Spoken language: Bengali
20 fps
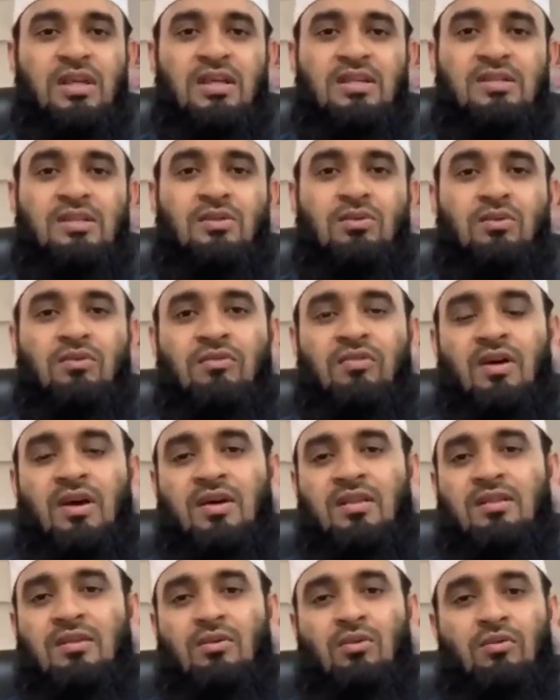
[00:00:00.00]
সাজিদুন
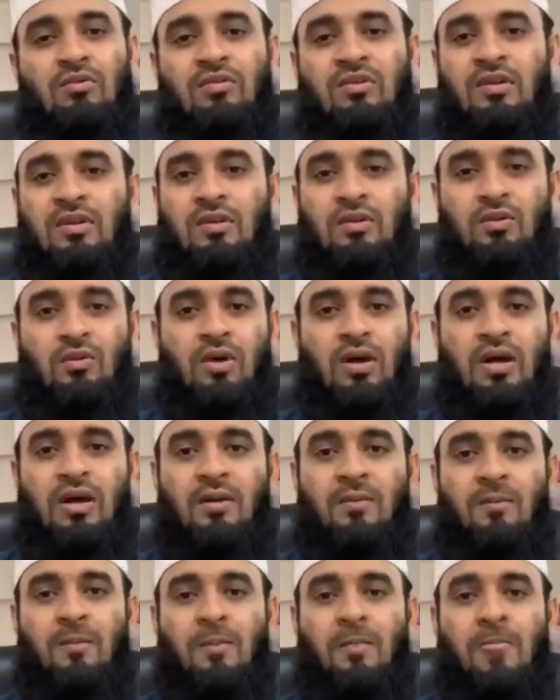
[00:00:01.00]
ফাকসির উফিহি দোয়া